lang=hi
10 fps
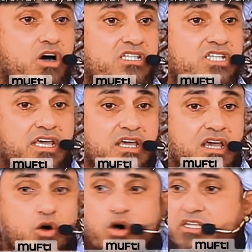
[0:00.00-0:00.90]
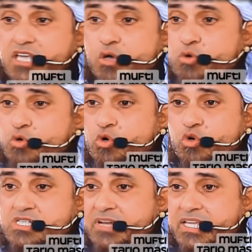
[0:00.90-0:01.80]
और से औरत के हकूक
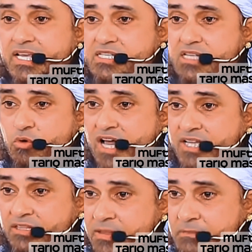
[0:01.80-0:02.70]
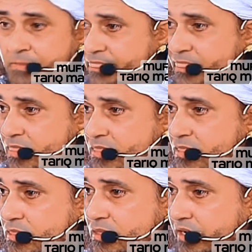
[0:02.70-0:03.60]
को समझने की जरूरत
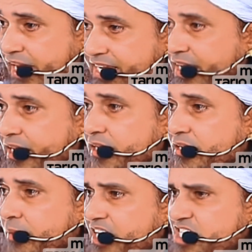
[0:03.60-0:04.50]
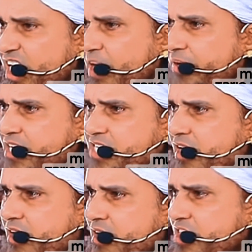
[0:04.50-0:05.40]
नहीं है हमें किसी लिबरल
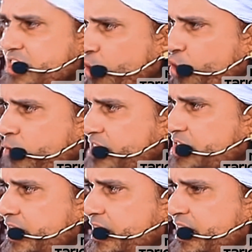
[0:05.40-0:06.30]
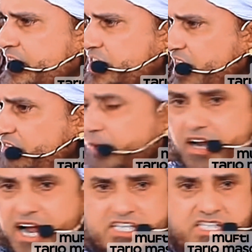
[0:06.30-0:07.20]
से किसी हुकूमत से किसी विमेन
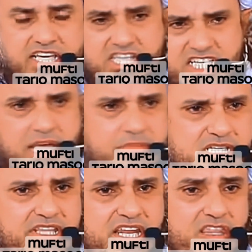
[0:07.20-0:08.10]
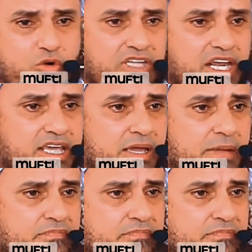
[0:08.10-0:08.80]
राइट से किसी से हमें समझने की जरूरत नहीं है